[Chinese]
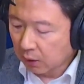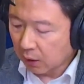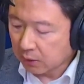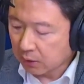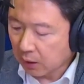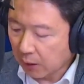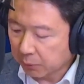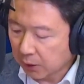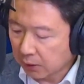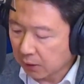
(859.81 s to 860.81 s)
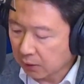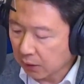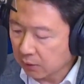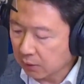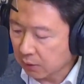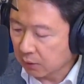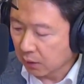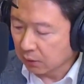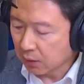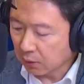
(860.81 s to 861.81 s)
哦 ，Snap 也跌了将近四
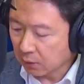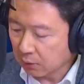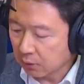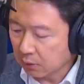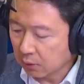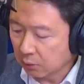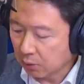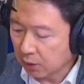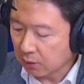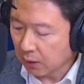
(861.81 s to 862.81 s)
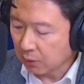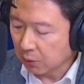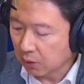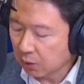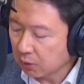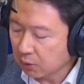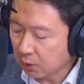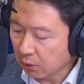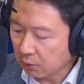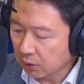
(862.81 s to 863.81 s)
成，这些都是去年三月
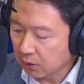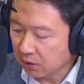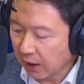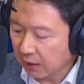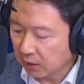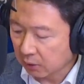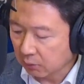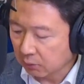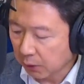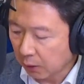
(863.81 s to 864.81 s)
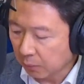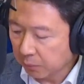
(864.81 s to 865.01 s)
之后一直大涨的股票，